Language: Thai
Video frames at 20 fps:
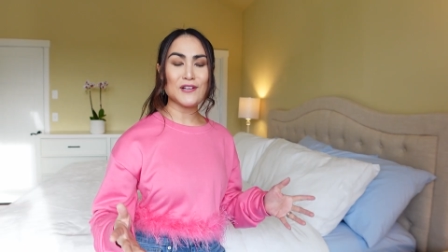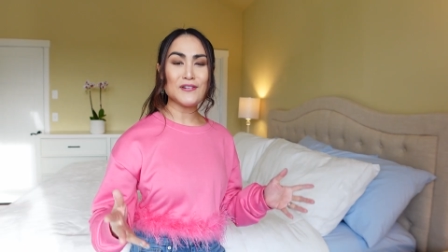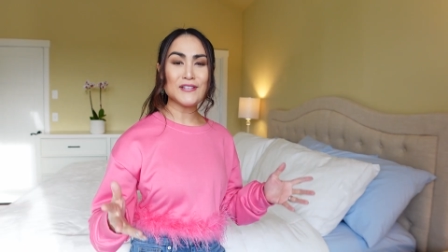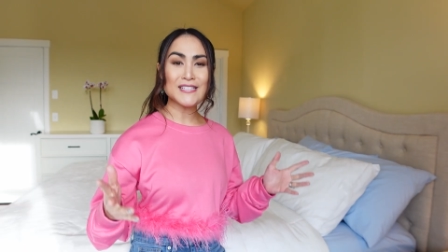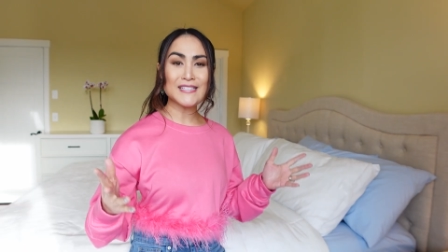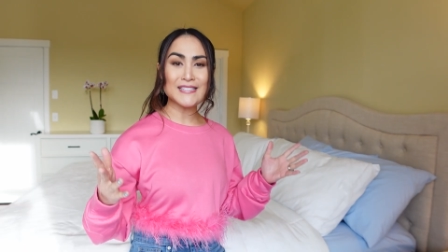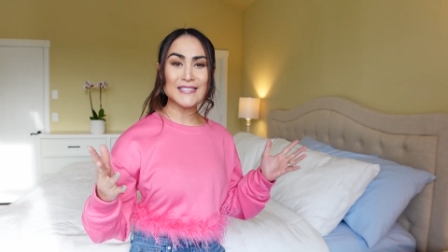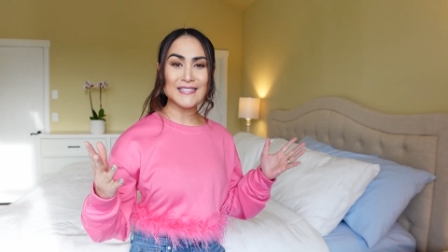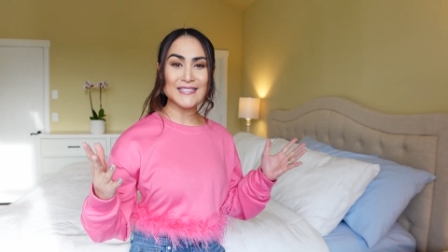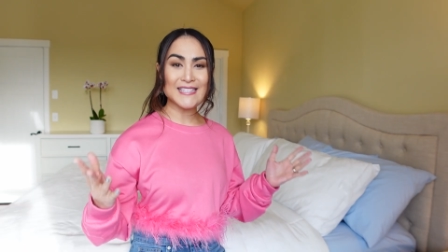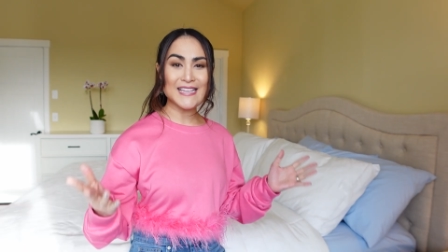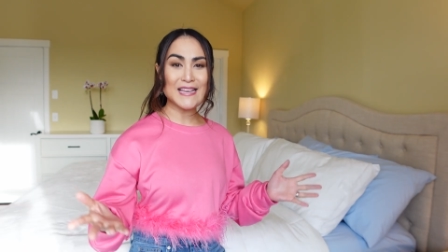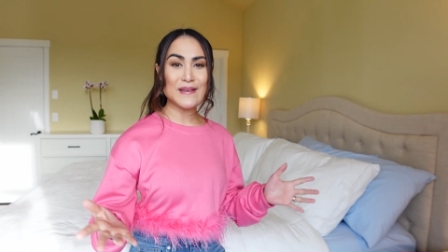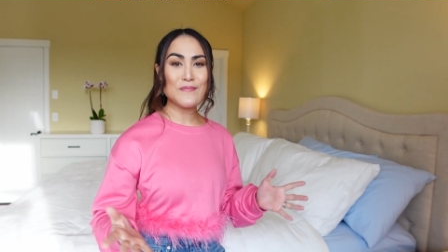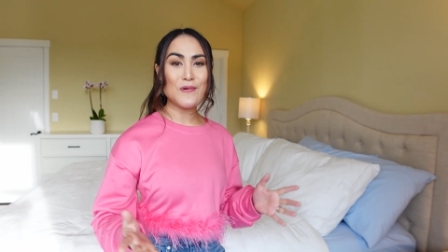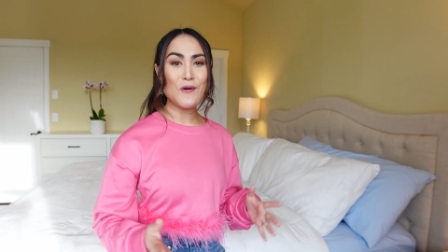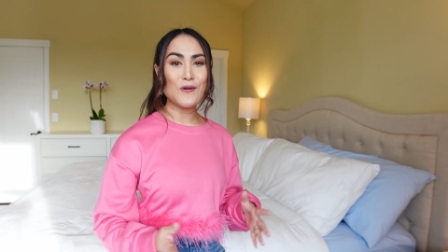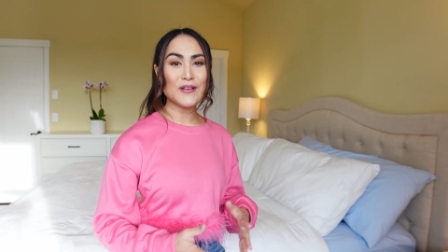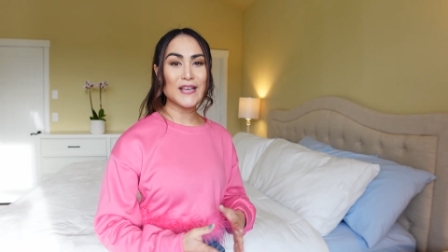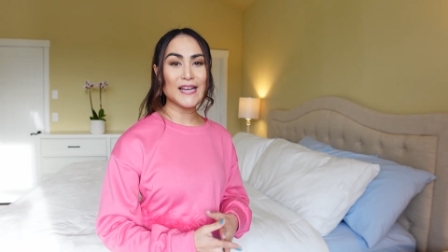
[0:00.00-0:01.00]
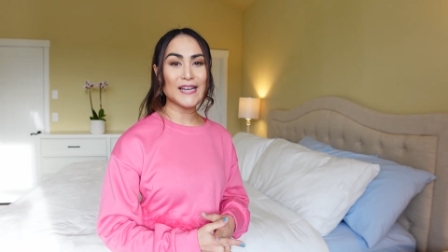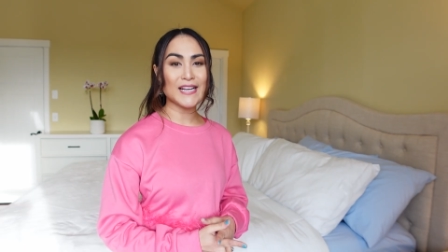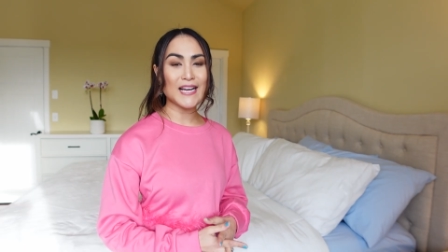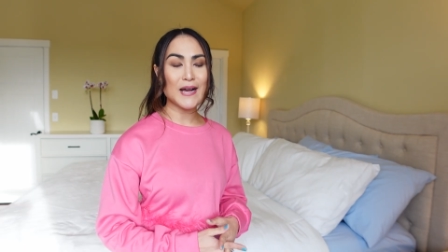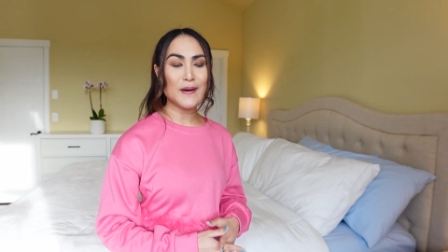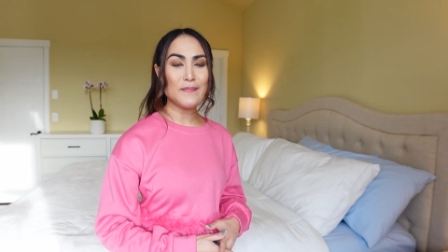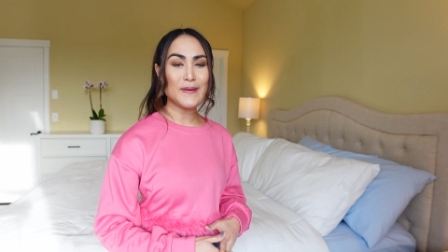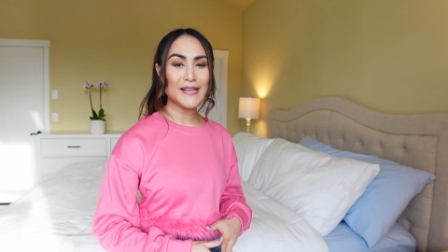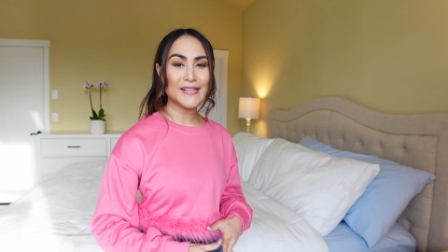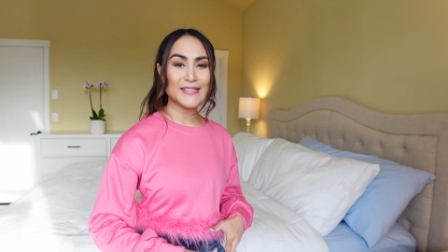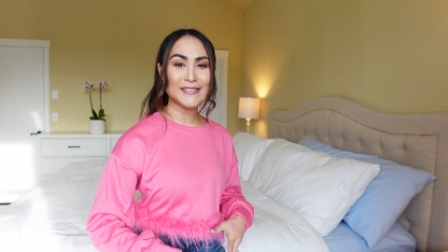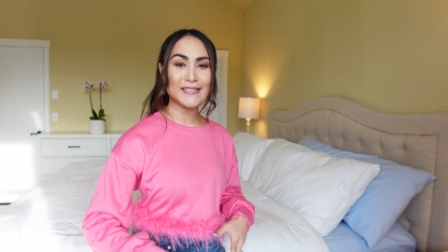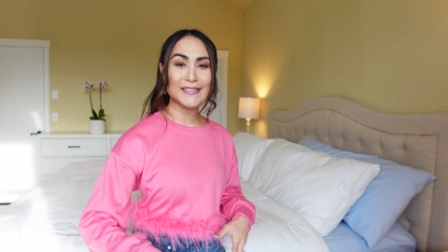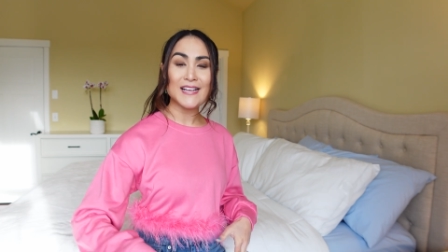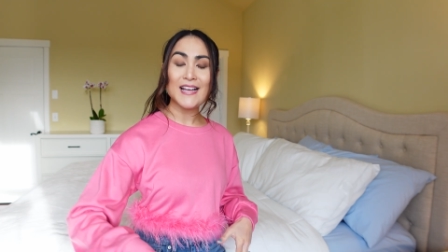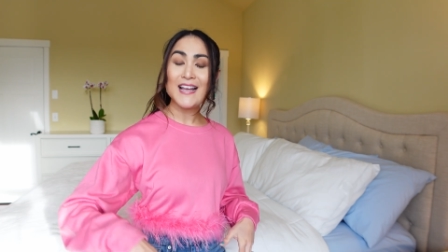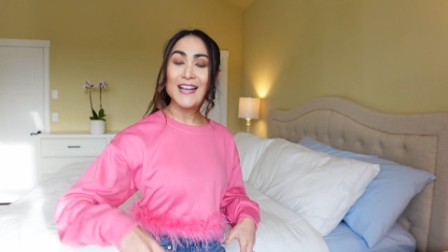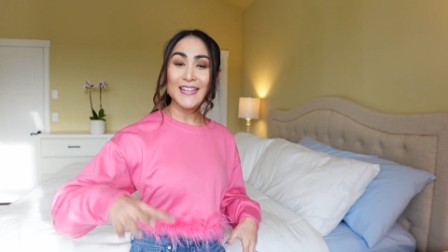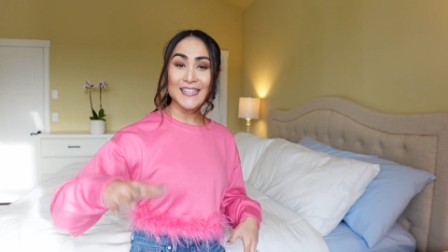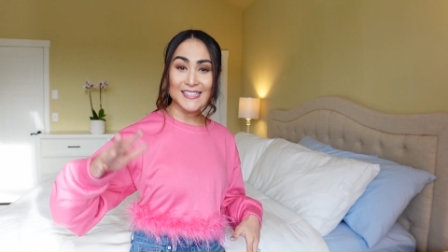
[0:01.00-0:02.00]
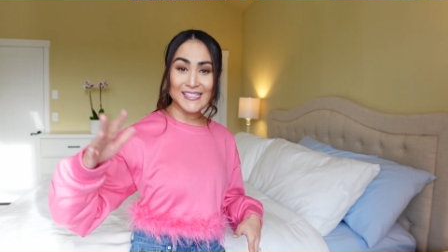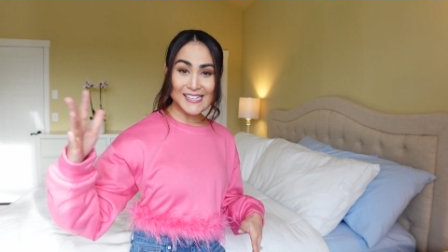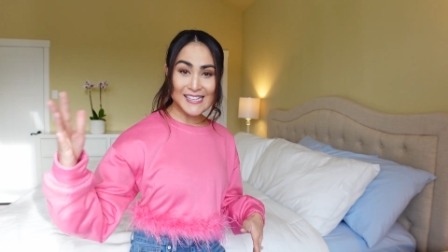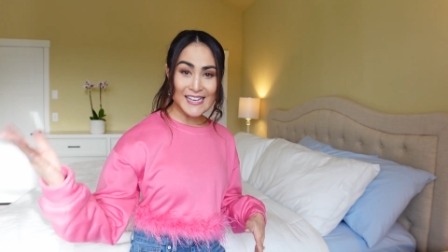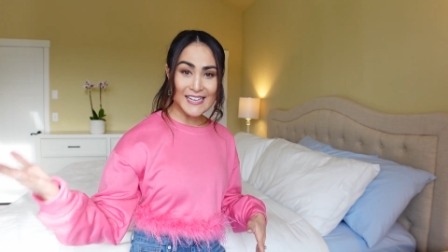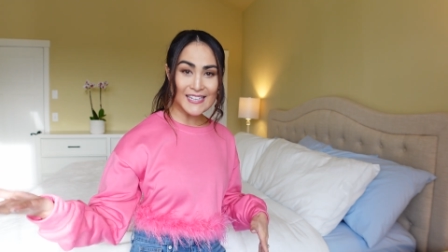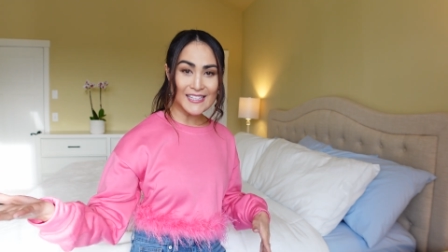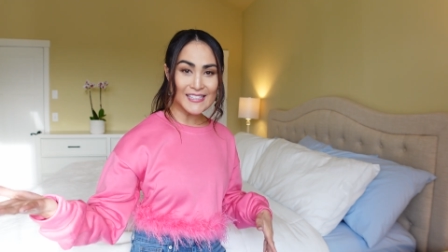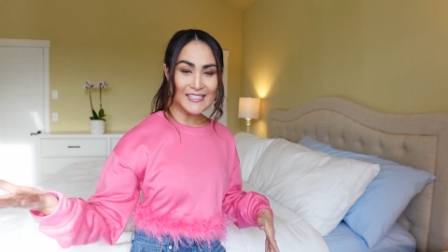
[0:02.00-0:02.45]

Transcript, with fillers: จะต้องถึง4โมงเย็นนะคะไปถึงเที่ยง